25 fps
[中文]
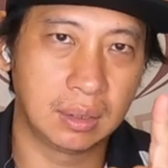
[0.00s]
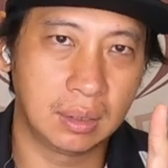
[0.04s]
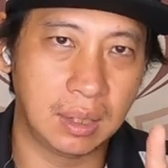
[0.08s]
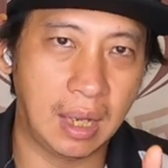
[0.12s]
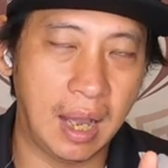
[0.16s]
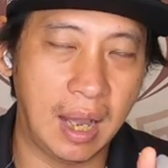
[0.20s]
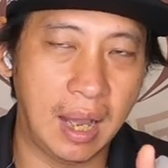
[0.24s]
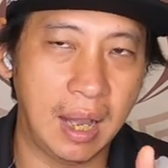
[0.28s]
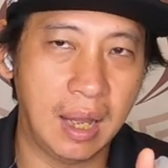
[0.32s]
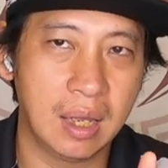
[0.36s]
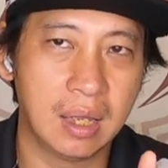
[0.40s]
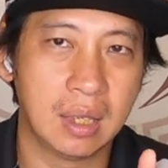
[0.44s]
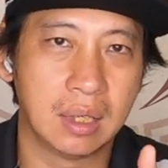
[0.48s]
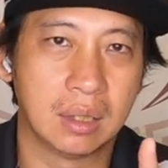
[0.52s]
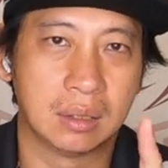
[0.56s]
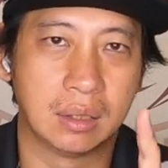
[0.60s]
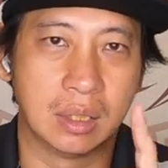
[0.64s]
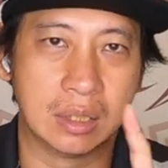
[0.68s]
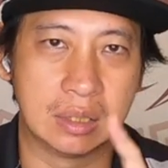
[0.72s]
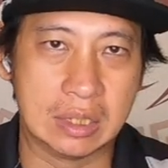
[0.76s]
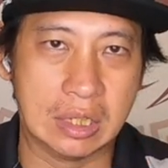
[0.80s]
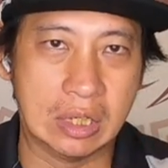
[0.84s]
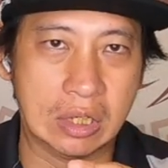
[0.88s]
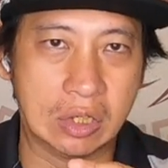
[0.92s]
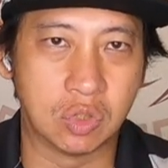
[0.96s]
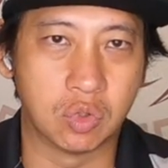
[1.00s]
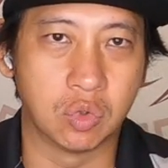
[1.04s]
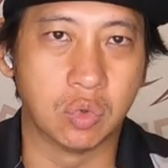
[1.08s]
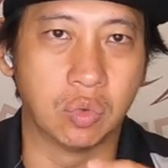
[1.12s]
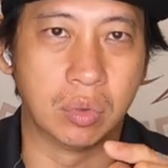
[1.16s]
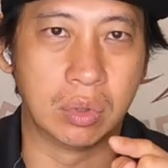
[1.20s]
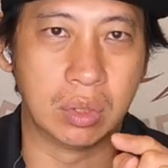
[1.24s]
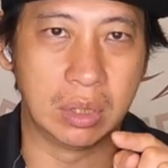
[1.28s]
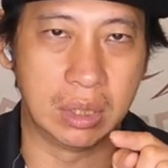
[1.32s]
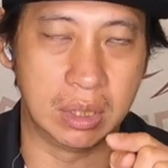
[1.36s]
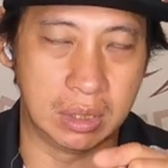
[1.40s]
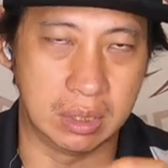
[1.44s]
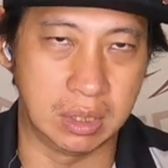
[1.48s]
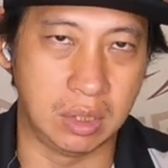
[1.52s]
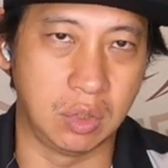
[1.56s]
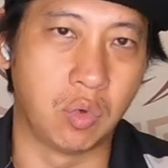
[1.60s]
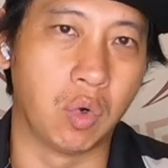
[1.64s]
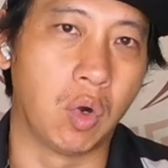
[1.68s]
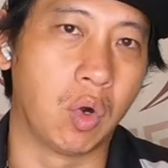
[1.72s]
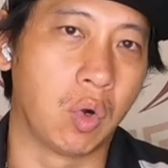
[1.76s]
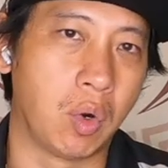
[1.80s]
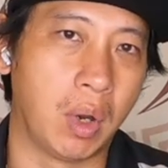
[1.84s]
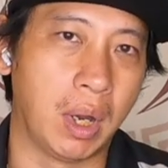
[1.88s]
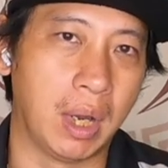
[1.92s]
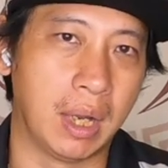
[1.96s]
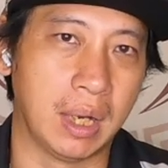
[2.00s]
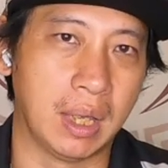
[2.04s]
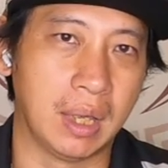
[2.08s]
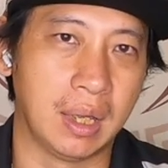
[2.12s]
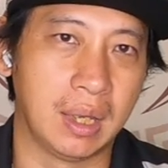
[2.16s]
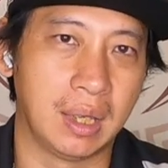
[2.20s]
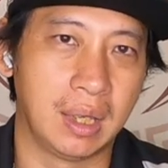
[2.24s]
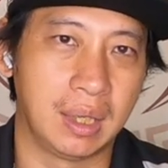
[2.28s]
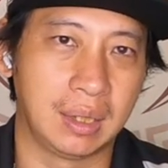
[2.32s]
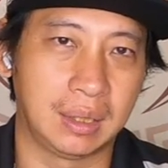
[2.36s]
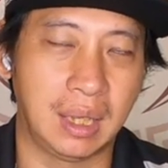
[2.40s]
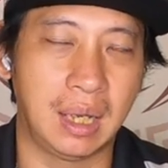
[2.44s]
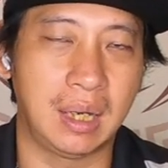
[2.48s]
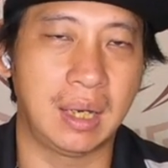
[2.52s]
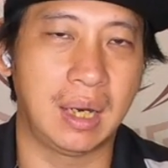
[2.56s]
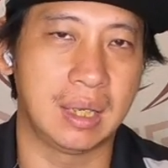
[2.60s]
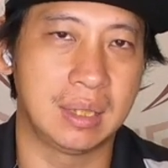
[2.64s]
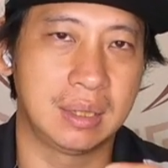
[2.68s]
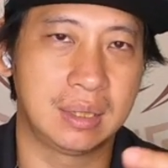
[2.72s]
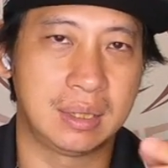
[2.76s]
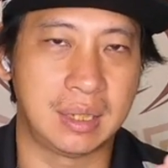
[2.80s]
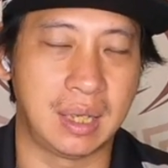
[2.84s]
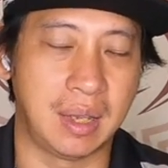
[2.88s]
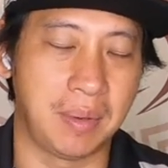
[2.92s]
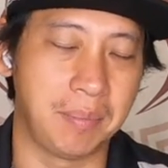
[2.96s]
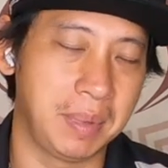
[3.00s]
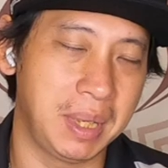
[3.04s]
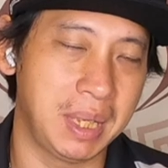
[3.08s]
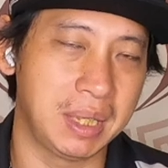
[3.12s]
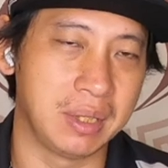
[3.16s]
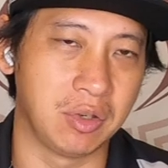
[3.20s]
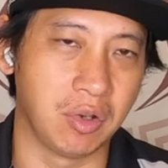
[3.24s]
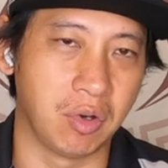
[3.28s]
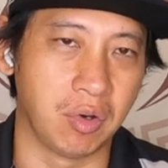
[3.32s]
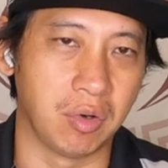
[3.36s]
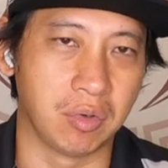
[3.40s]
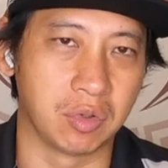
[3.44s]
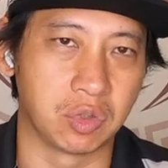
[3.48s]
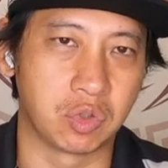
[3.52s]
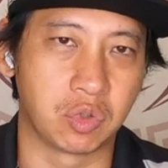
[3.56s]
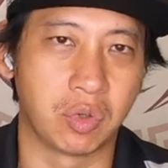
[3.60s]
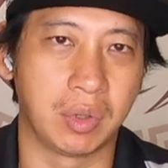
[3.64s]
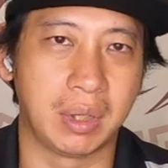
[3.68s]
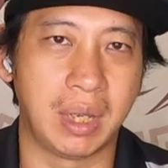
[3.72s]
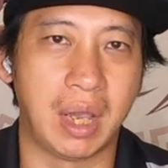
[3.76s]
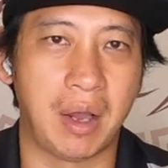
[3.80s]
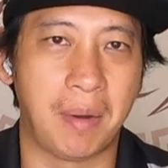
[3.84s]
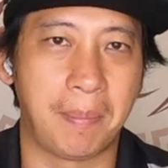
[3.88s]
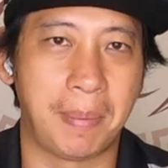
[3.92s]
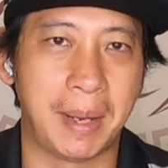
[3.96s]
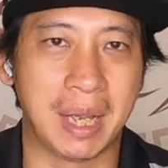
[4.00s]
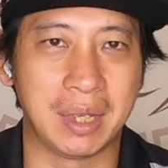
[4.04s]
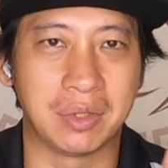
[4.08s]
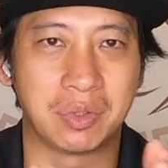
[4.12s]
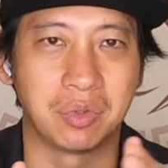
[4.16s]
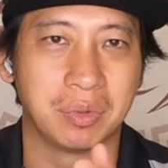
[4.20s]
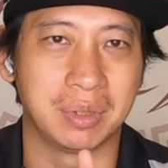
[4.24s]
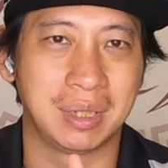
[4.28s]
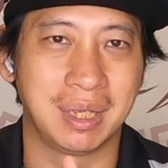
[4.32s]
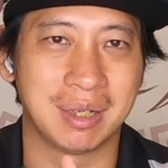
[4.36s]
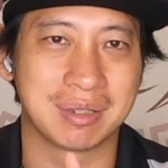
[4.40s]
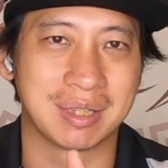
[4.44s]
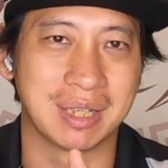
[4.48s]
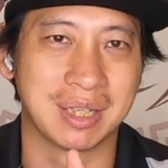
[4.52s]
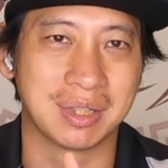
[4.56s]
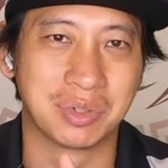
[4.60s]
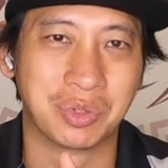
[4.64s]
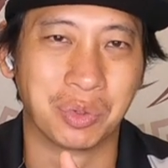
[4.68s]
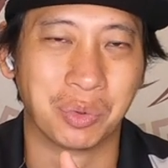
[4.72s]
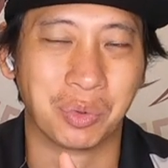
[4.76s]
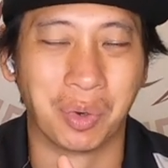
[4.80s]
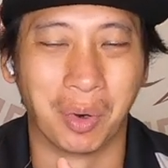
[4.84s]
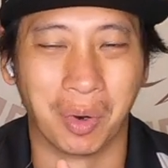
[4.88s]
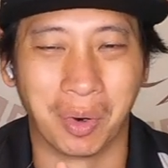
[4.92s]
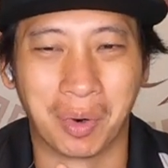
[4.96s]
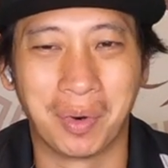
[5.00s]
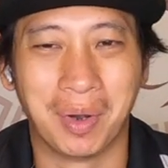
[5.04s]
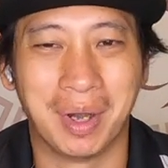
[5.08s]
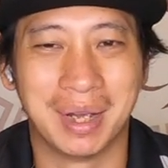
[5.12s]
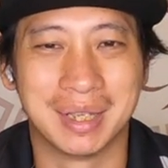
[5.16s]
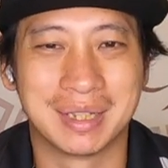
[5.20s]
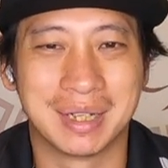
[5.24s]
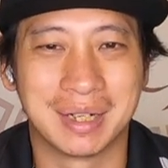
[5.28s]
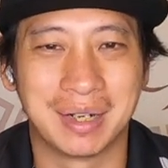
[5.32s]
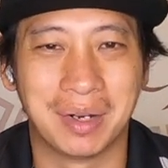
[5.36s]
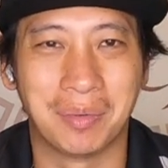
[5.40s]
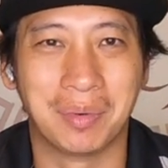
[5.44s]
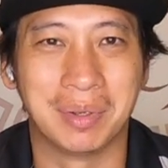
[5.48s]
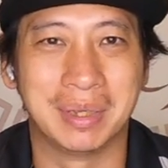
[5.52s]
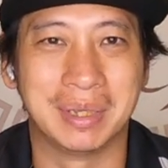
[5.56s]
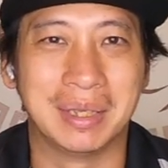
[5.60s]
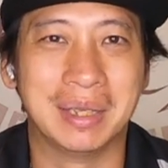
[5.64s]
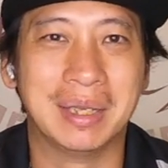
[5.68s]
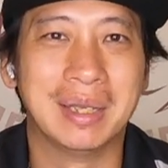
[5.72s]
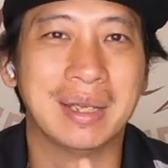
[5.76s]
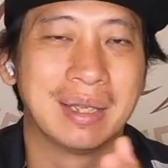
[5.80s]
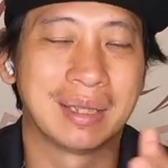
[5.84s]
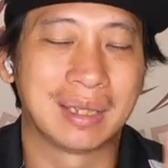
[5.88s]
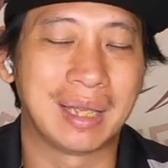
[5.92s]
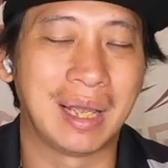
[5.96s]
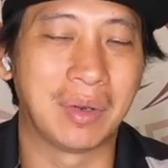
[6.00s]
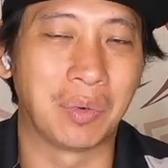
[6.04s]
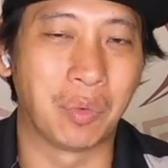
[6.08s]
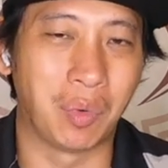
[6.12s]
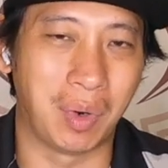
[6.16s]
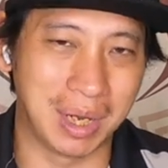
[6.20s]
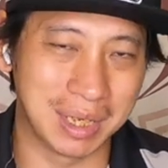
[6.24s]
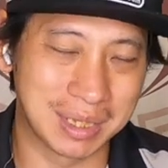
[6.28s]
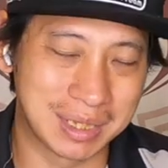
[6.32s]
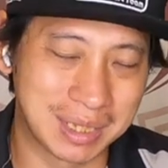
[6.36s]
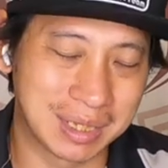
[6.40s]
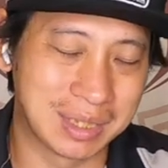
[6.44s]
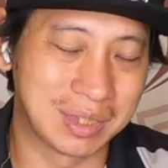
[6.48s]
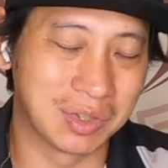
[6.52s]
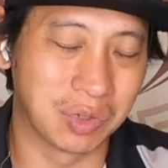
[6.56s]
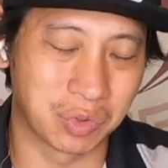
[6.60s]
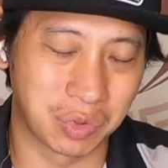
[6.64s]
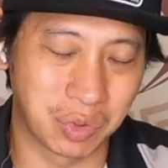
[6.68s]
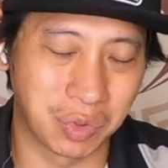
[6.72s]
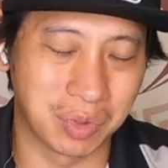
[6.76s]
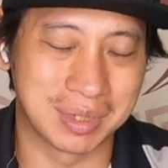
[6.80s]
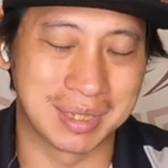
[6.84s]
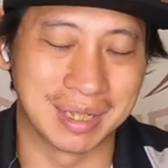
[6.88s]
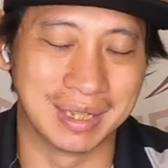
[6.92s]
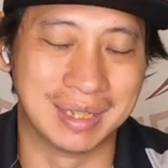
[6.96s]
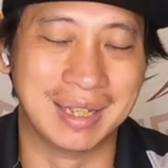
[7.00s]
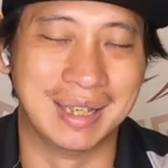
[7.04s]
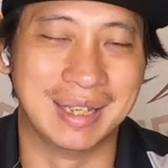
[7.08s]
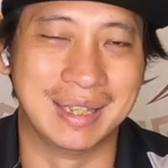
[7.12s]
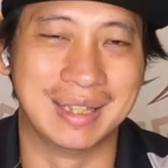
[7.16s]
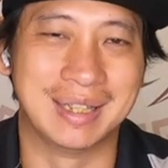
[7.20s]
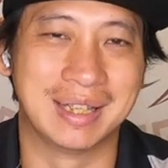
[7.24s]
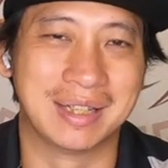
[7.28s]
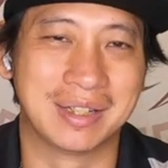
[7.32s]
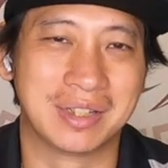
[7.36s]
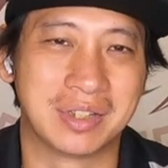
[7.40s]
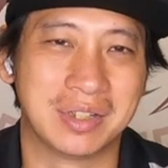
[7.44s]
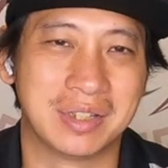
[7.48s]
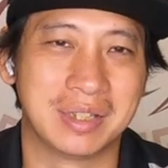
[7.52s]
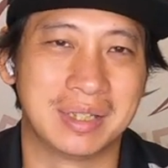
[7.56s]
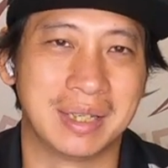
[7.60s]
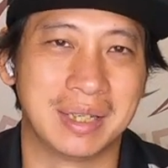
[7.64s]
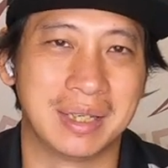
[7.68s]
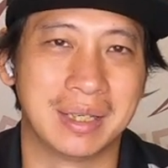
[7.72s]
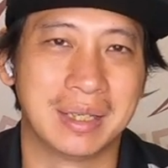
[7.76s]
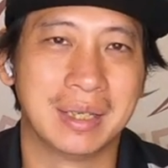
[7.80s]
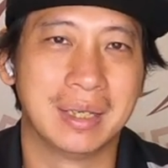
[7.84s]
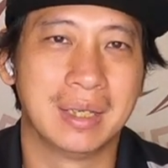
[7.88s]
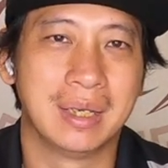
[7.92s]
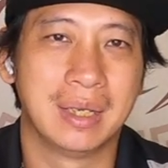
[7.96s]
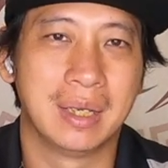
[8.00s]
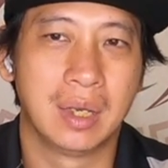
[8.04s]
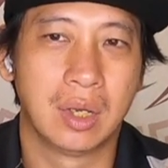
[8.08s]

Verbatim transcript: 他的车速已经过快了。当然前面有说要排除掉车速过快这个问题，但我还是说说真的一件事情。